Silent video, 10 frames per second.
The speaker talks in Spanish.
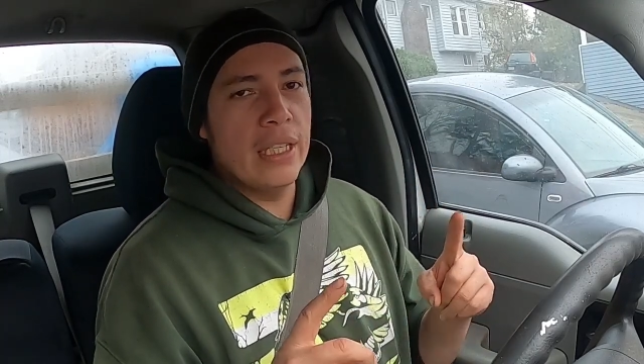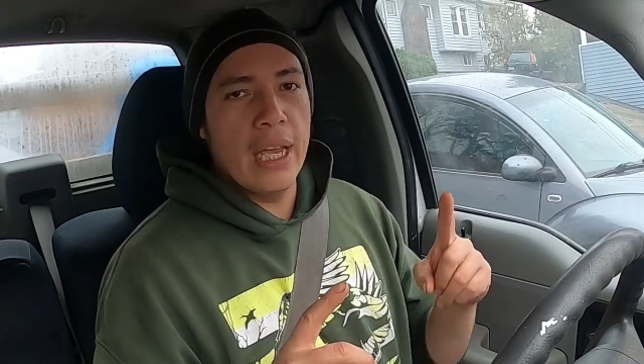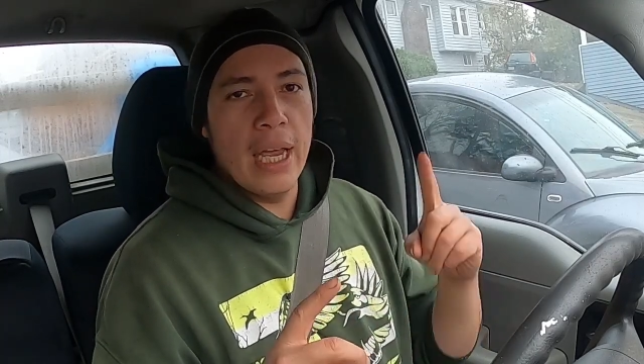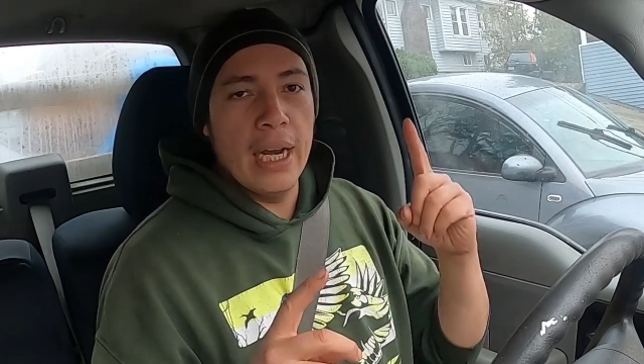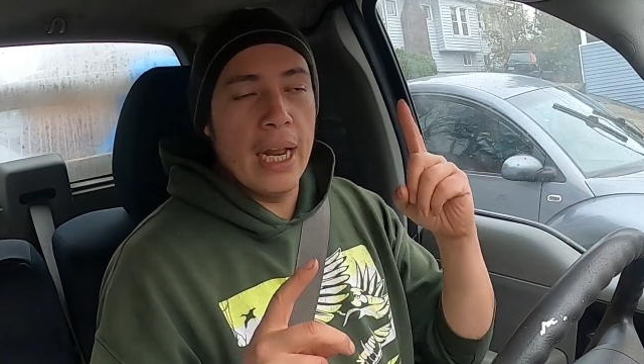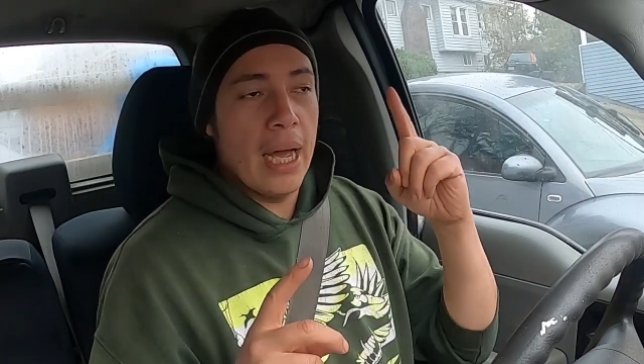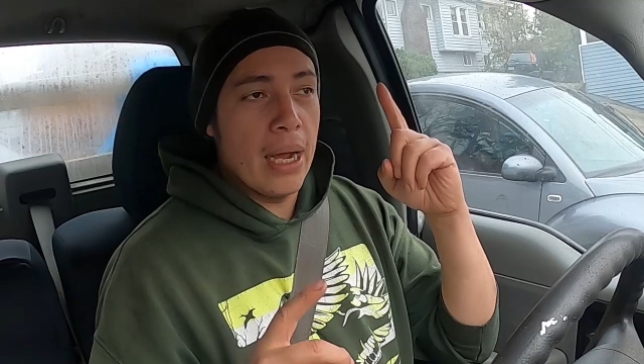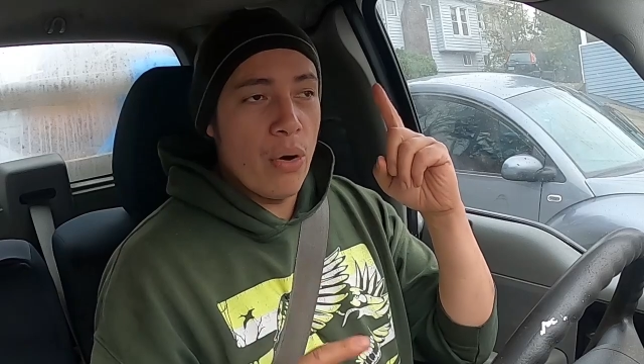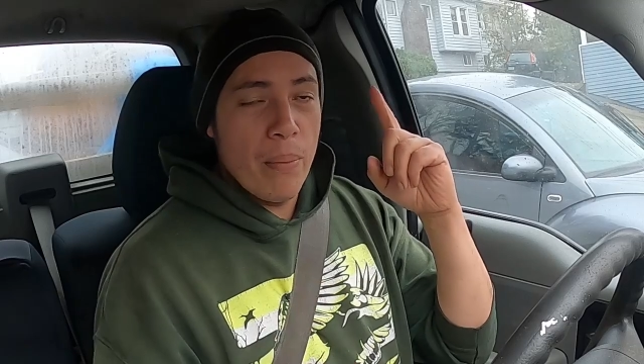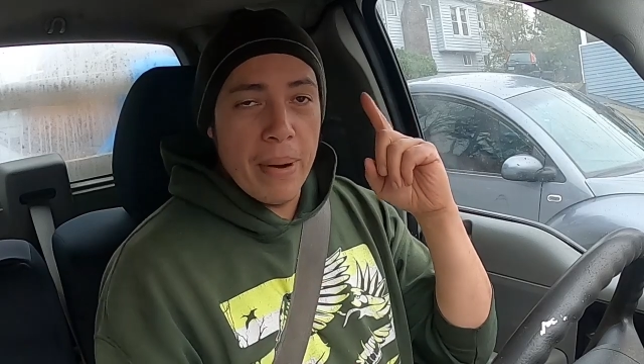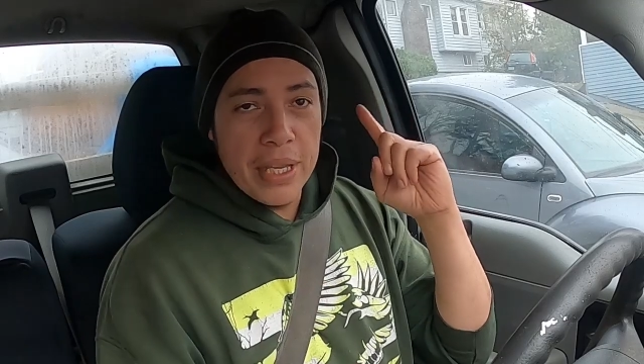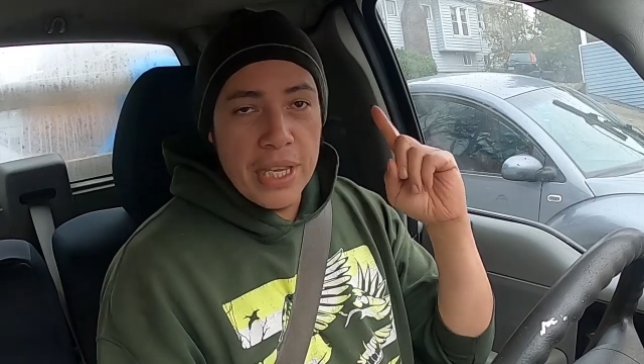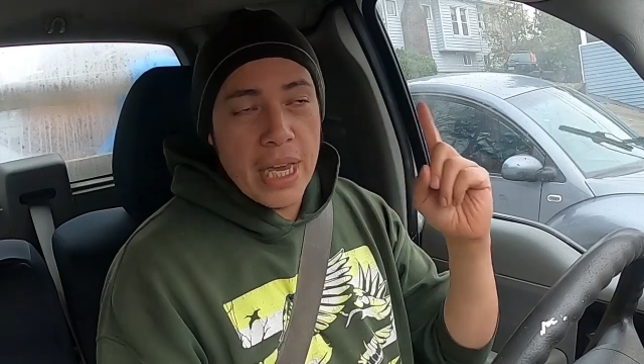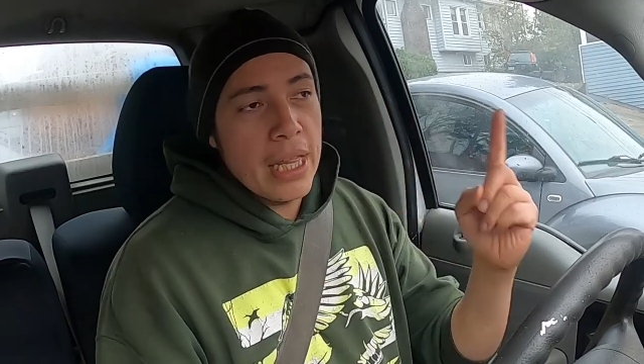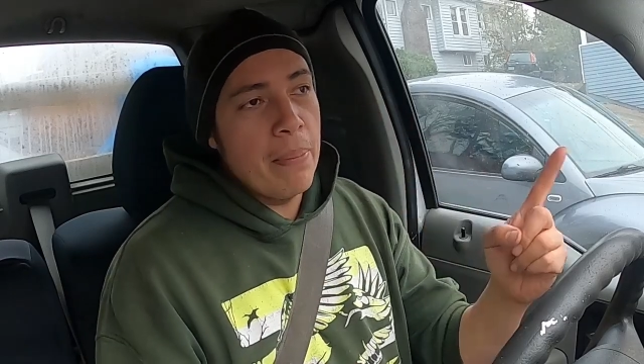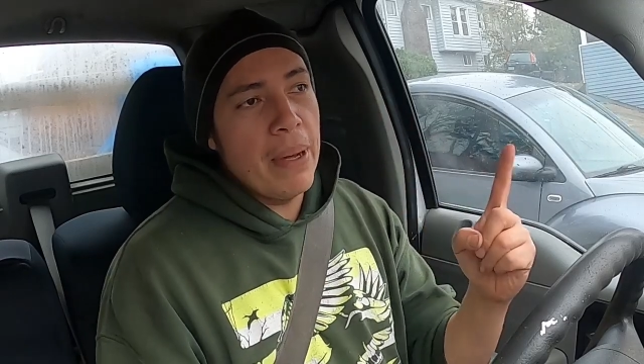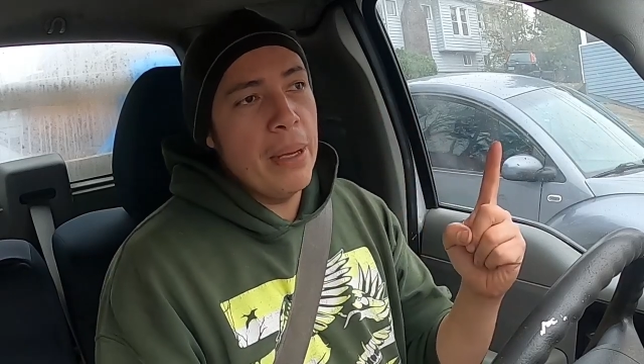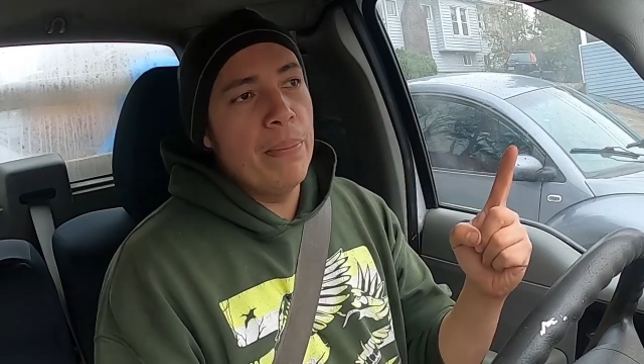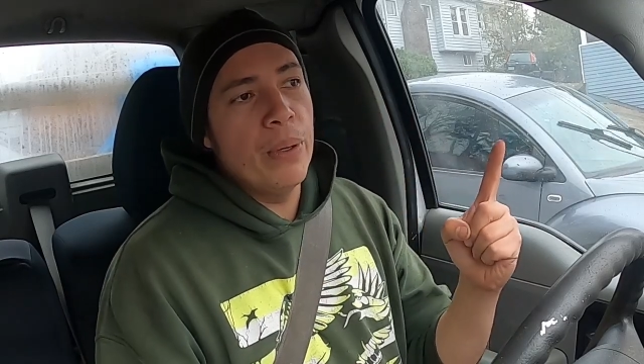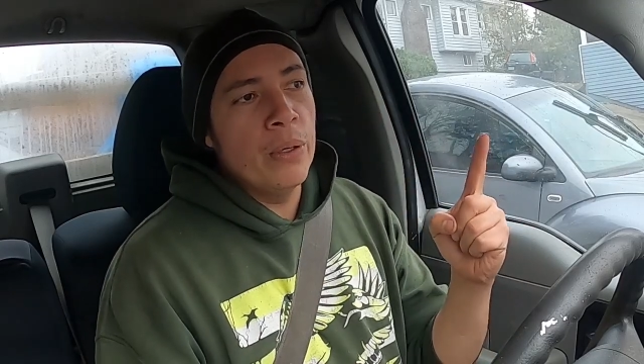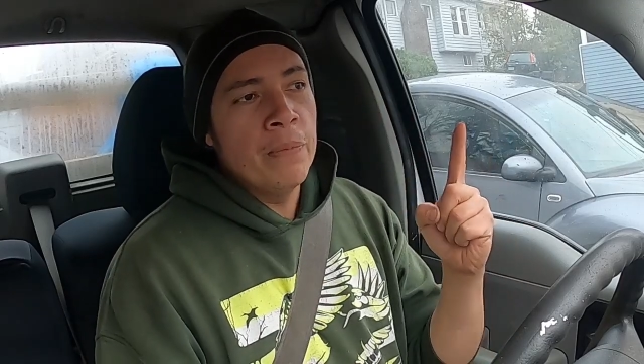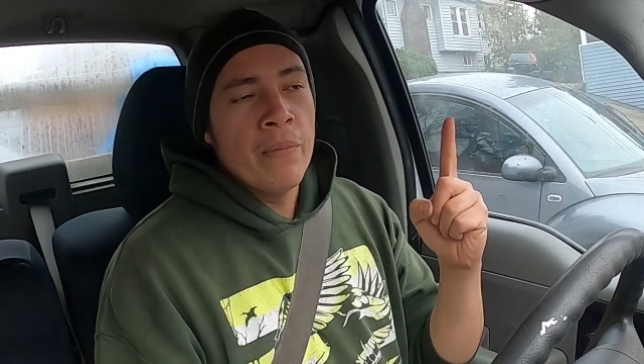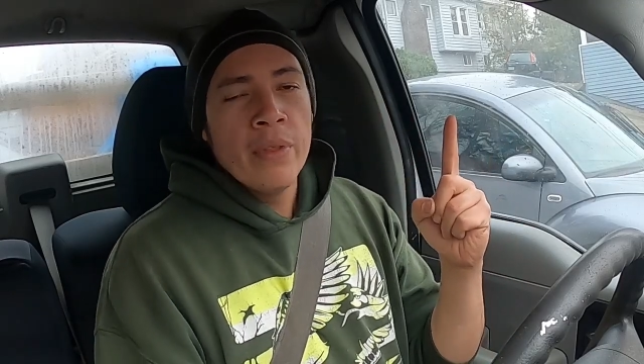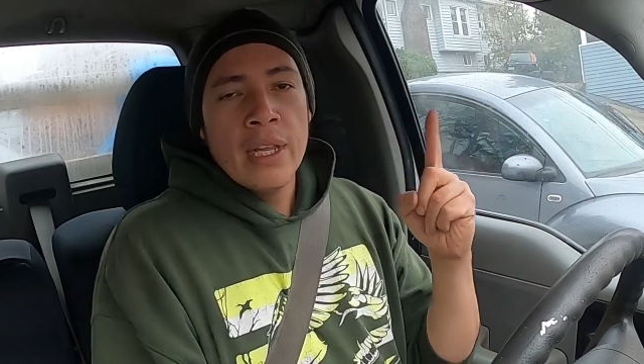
es que la compañía de PayPal